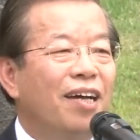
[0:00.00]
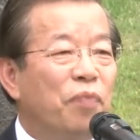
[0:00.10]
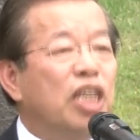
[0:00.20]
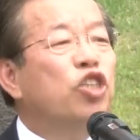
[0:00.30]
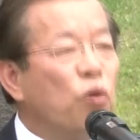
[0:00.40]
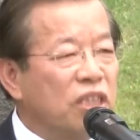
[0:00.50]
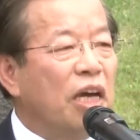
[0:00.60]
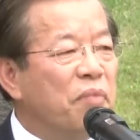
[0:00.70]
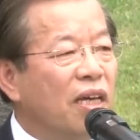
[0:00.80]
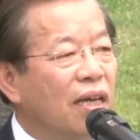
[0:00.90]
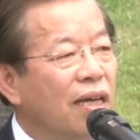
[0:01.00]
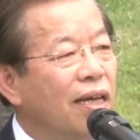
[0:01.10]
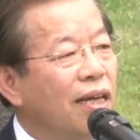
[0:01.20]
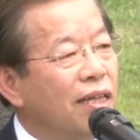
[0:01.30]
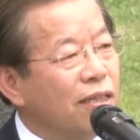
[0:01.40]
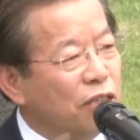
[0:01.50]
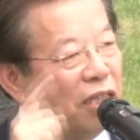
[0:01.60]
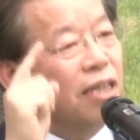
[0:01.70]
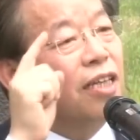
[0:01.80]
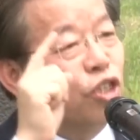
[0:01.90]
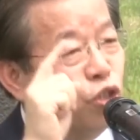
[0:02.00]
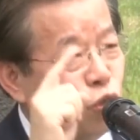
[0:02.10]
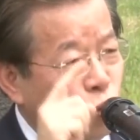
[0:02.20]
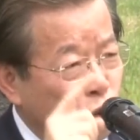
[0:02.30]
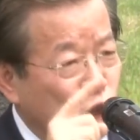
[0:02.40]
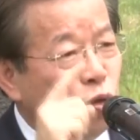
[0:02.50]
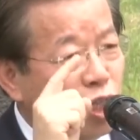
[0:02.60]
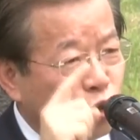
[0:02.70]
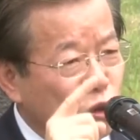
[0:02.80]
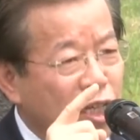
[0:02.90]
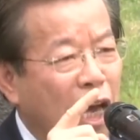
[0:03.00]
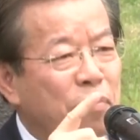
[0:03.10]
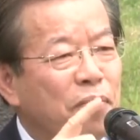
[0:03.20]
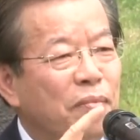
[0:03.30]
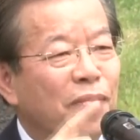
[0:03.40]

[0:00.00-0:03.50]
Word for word: 要去创啥物，就是。 自由甲尊严